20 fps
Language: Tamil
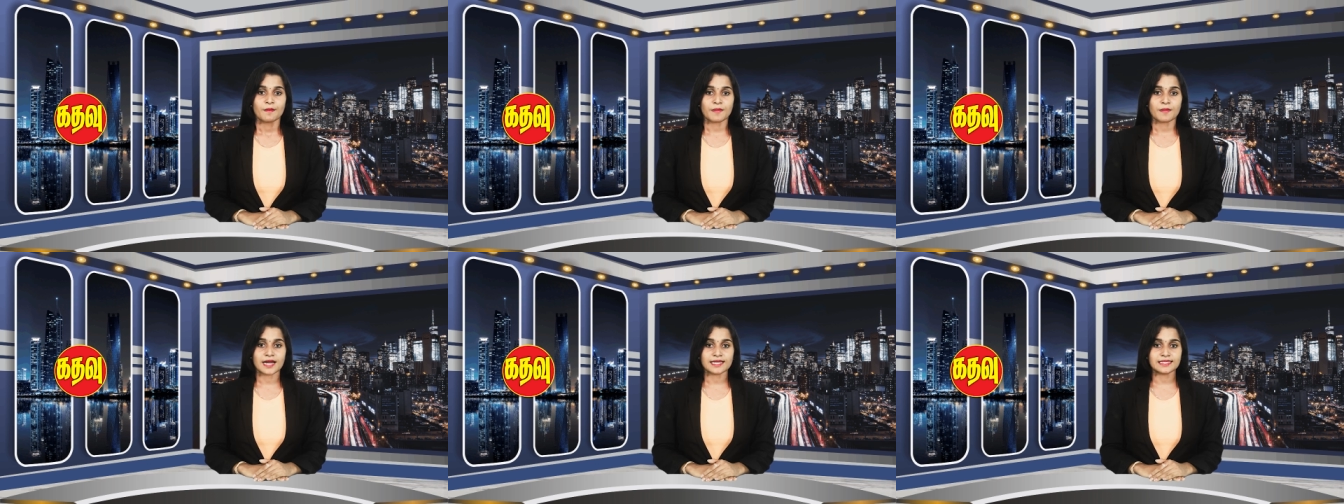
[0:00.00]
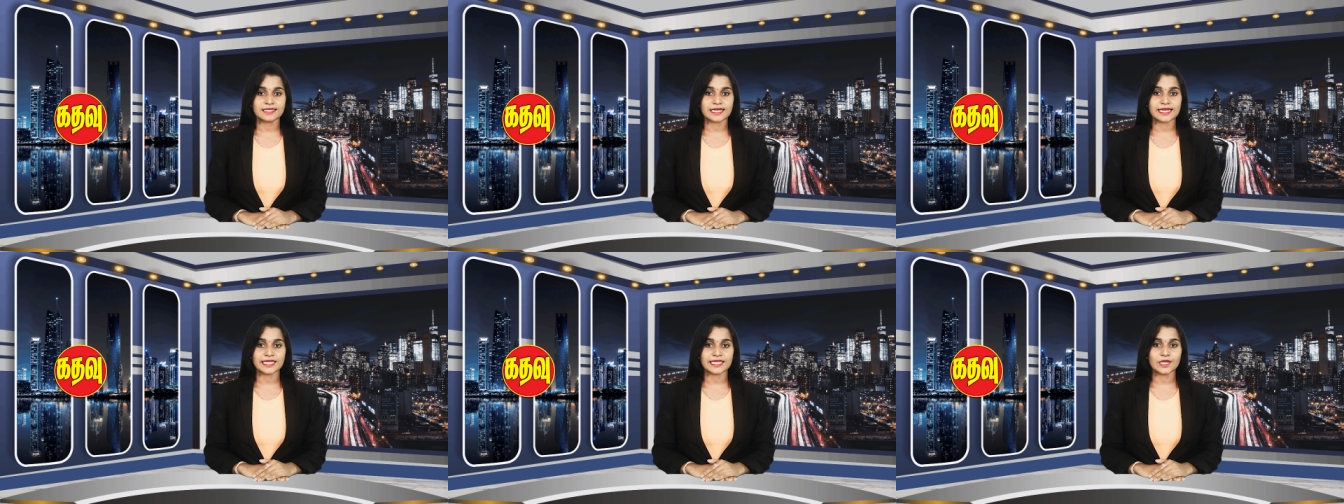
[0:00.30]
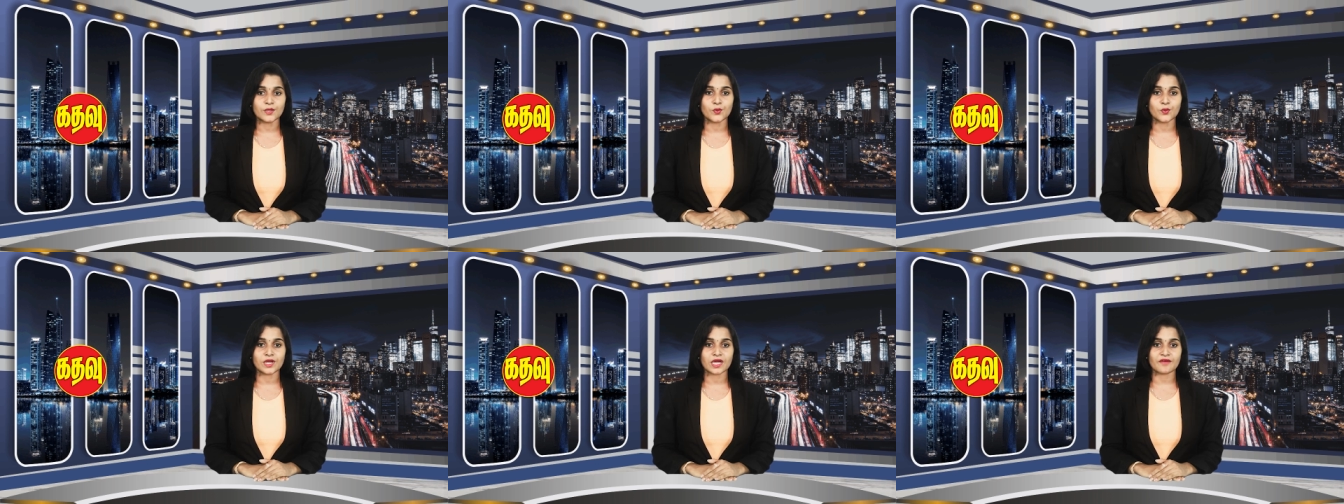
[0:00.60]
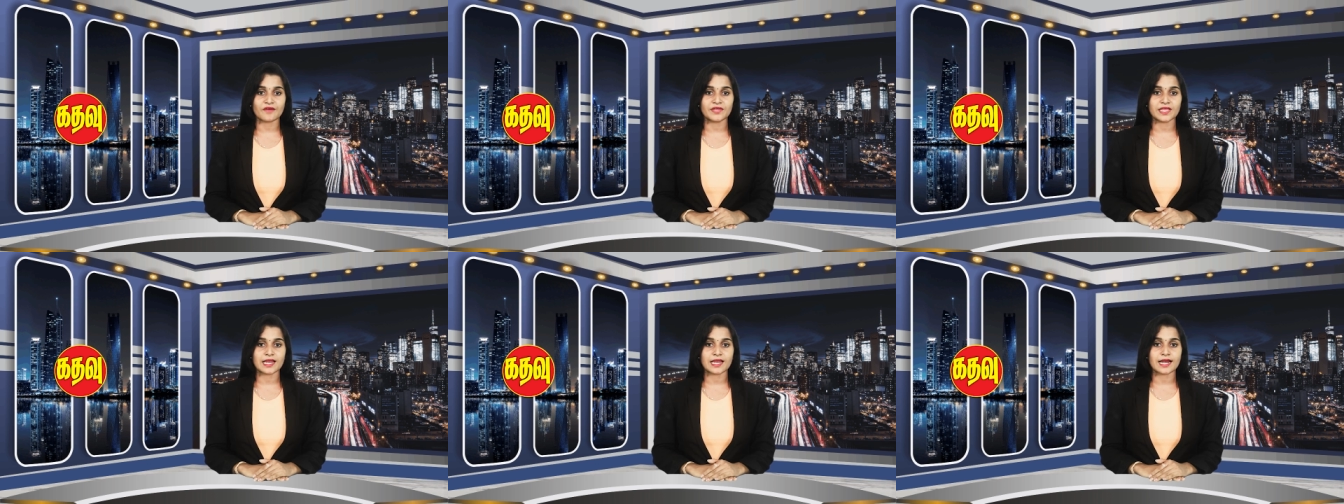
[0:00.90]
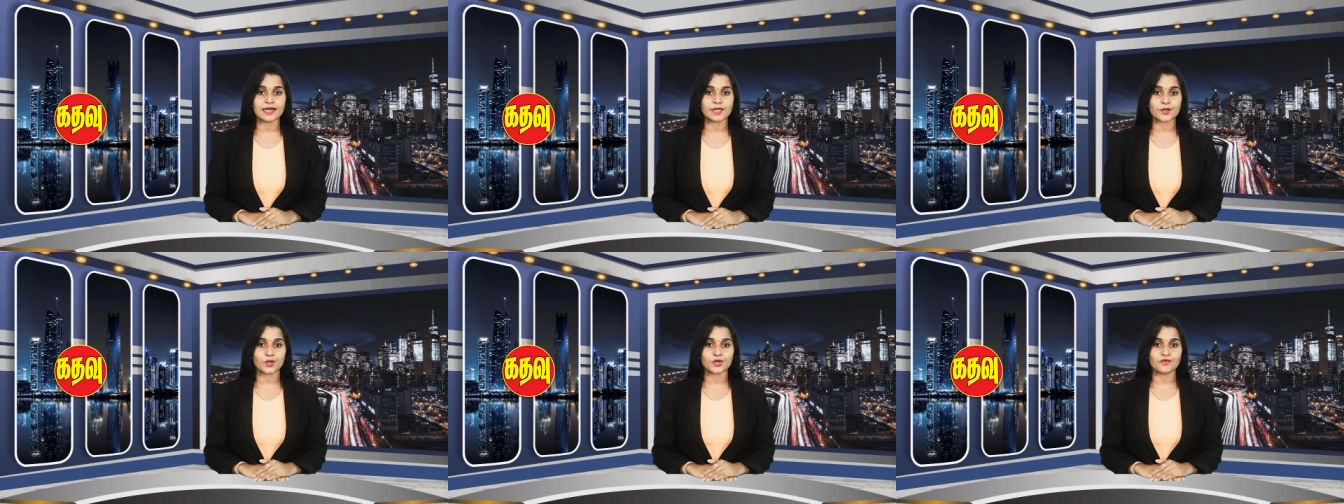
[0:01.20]
மாத்தளையில்
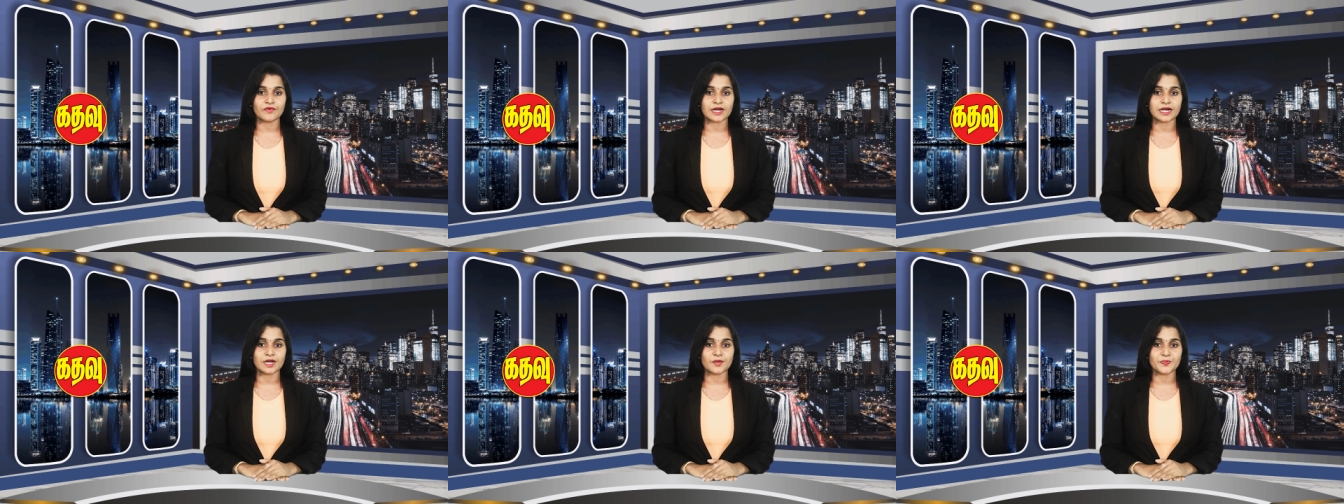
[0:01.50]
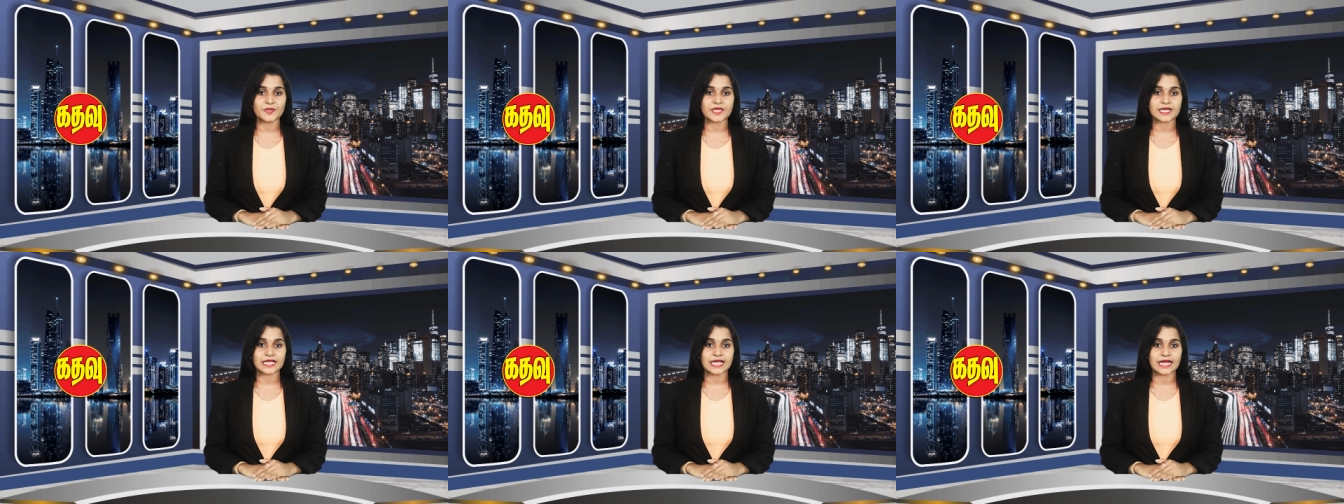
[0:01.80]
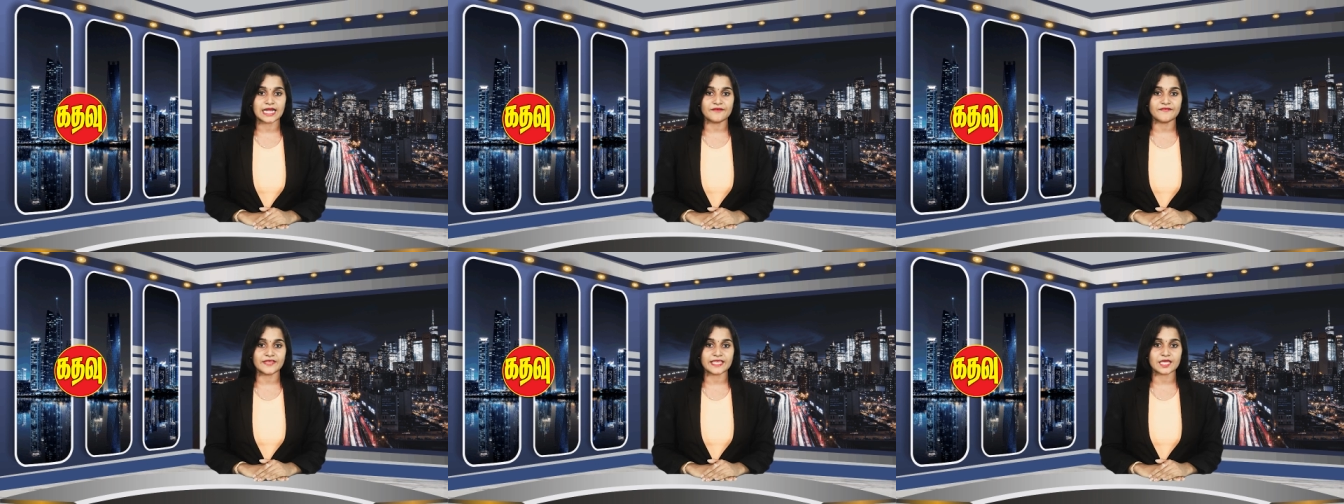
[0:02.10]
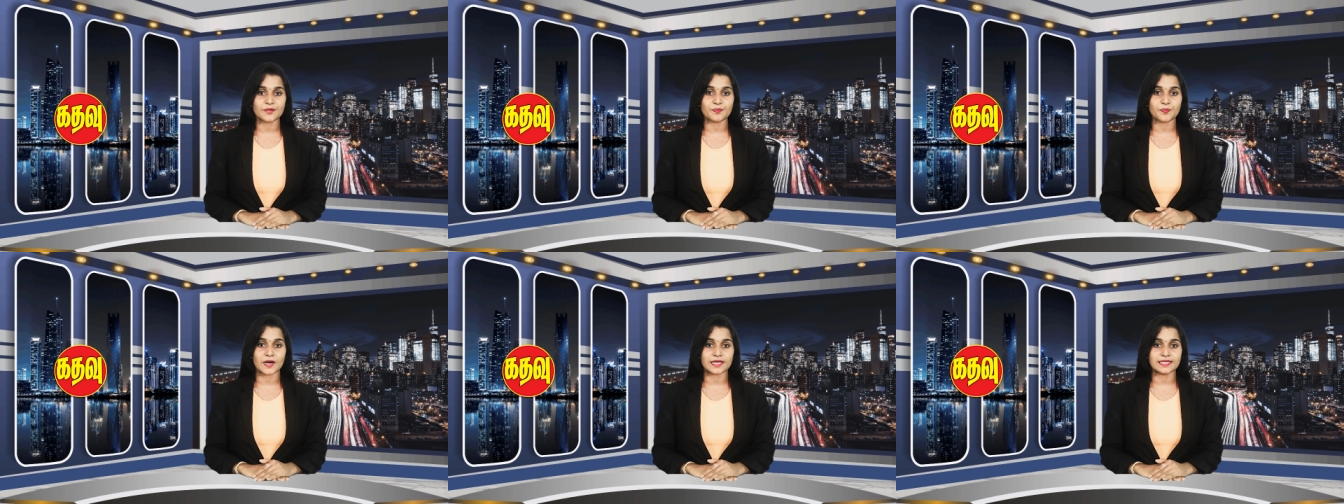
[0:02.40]
ஊடகவியலாளர் ஒருவர் எழுப்பிய கேள்விக்கு